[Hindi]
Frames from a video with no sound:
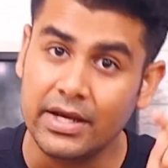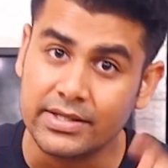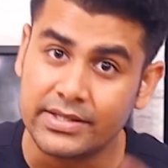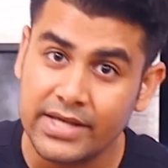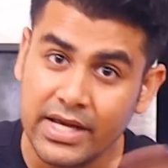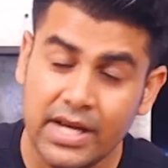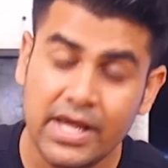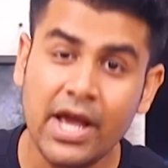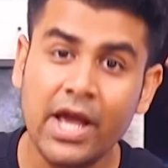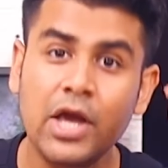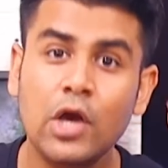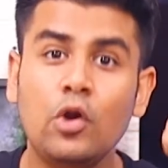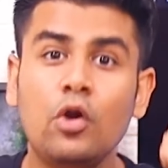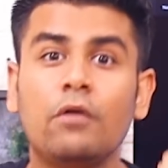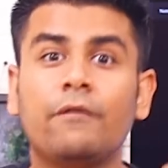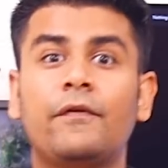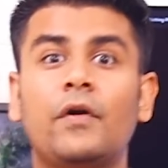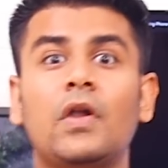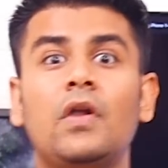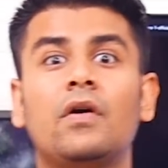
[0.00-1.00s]
इसीलिए ये
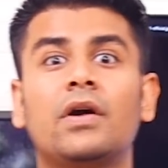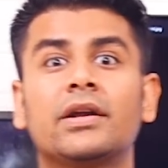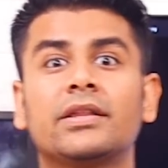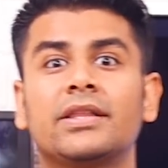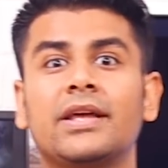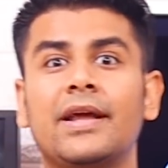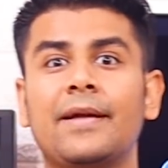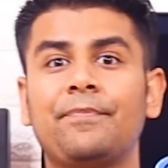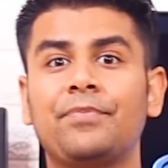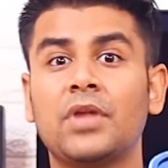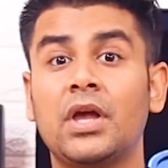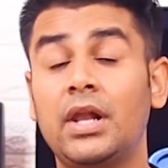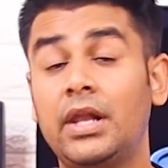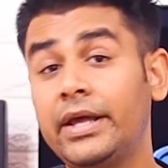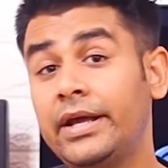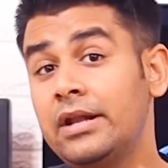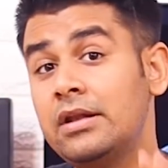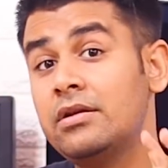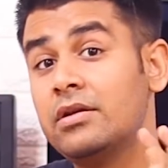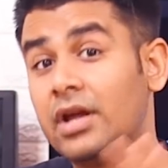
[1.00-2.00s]
लोग फॉलो करते हैं
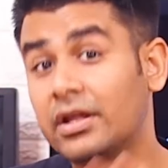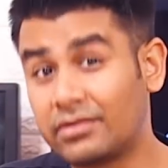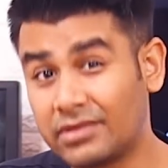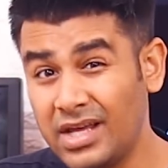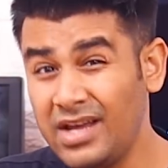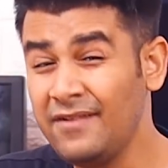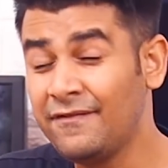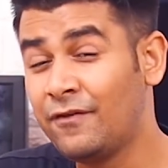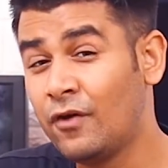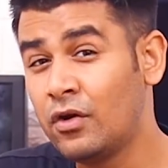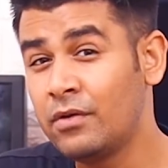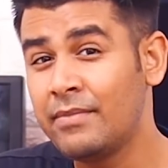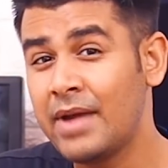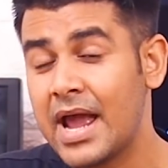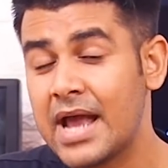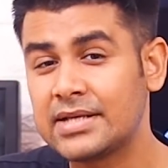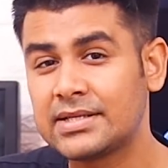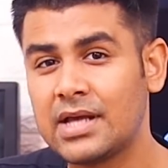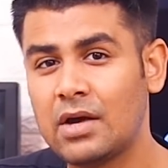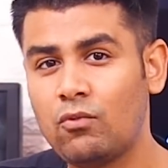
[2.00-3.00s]
लेकिन नथिंग फोन
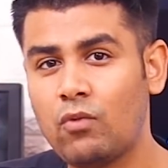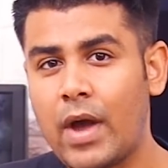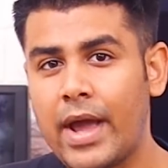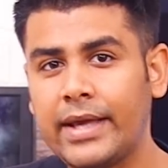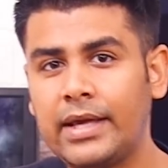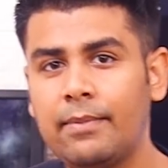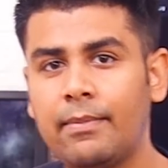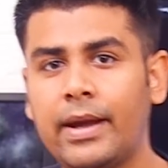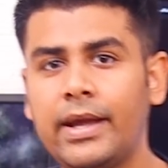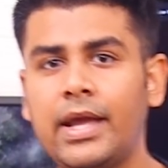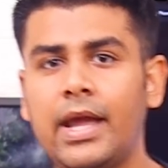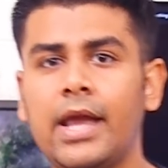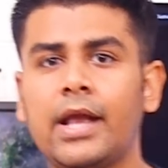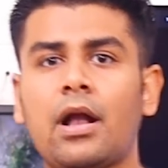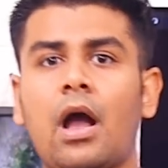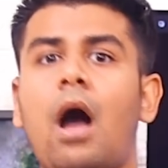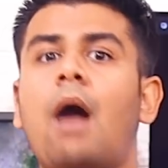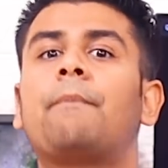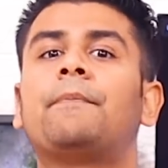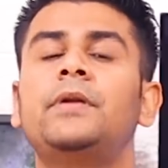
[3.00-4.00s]
में ऐसा हुआ है कि भाई
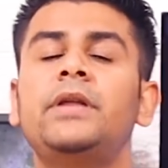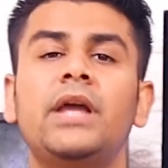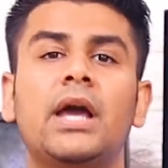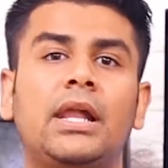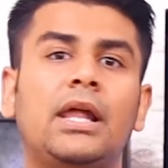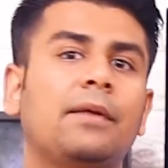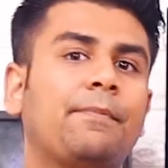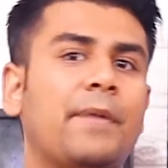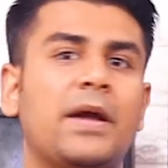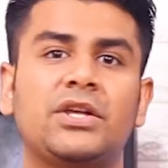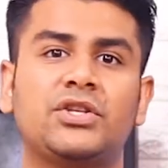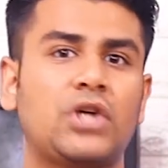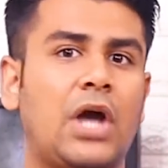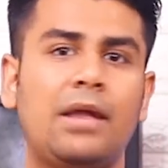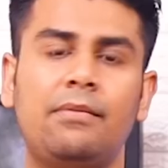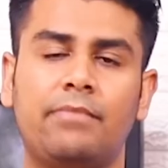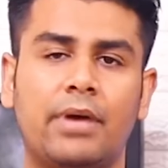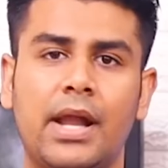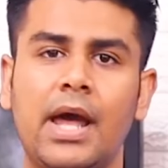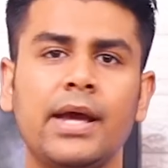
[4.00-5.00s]
एक अपनी अलग
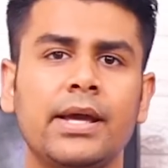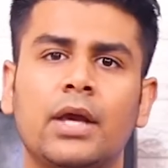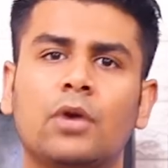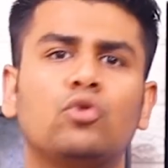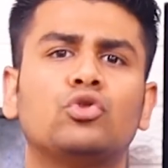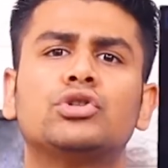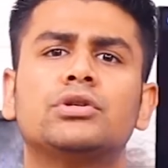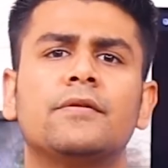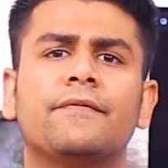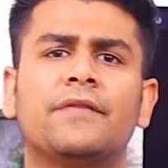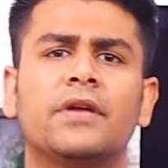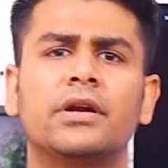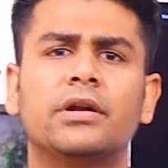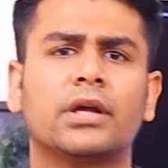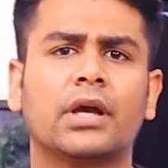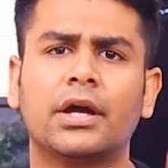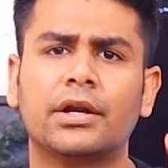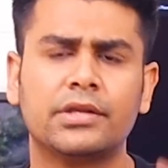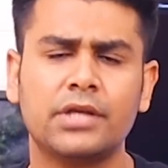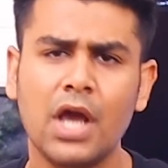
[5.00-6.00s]
पहचान बना के कुछ
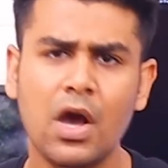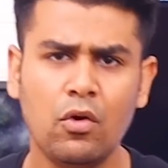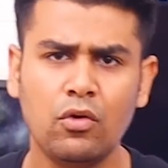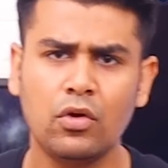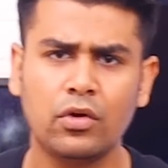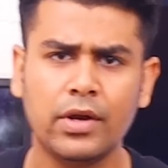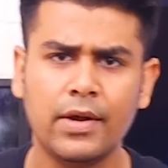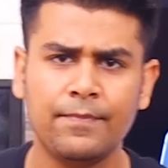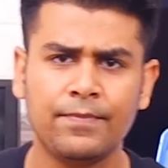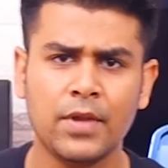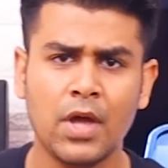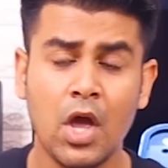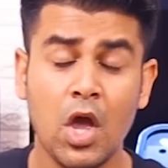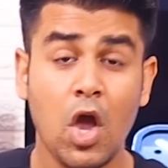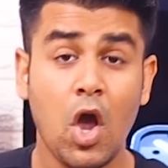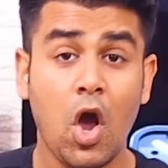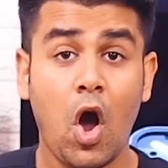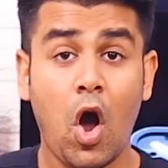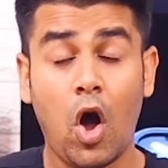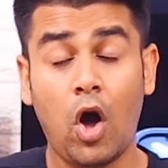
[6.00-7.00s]
डिफरेंट कर दिया उन्होंने
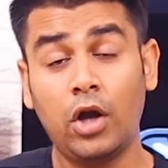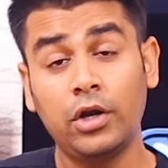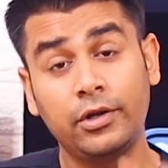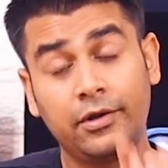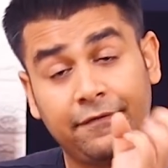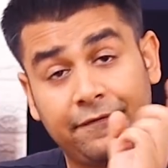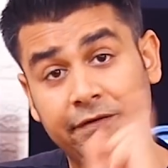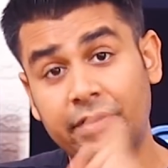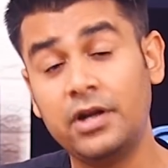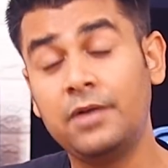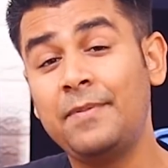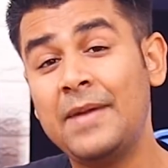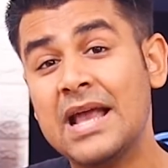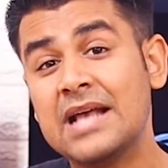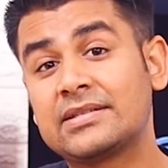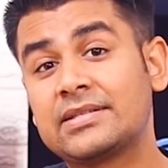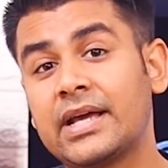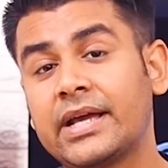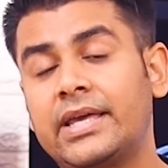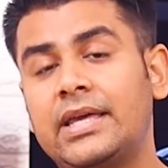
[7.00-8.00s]
और डिफरेंट भी
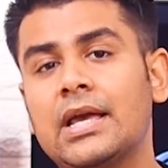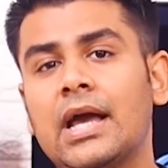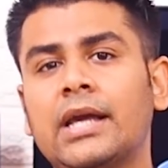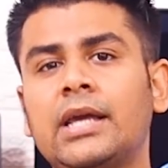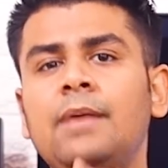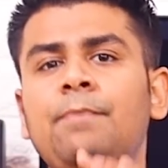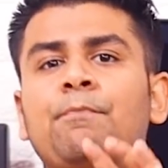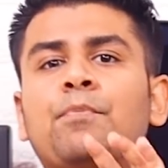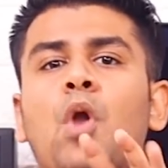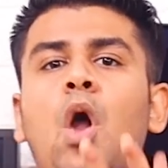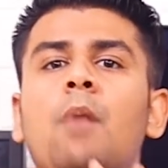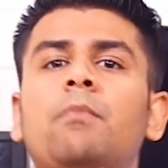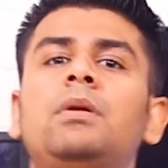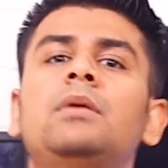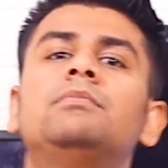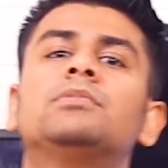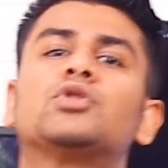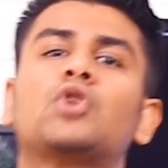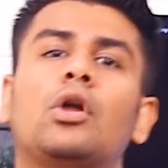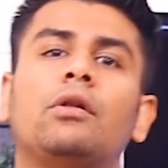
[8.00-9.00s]
ऐसा किया कि
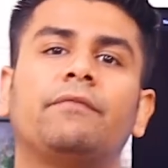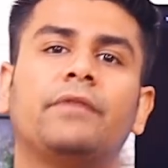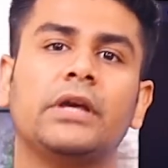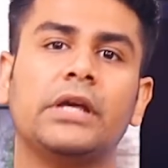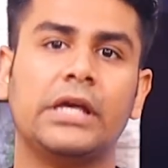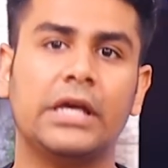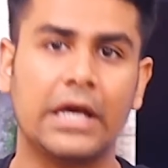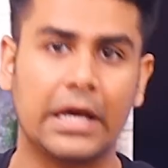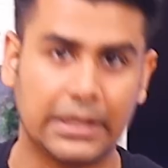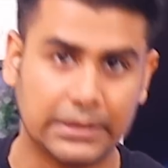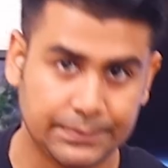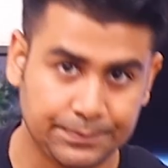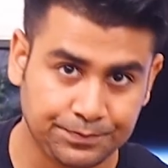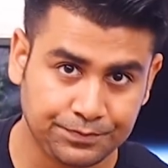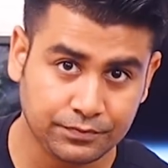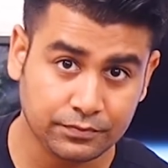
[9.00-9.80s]
प्रॉब्लम सॉल्विंग किया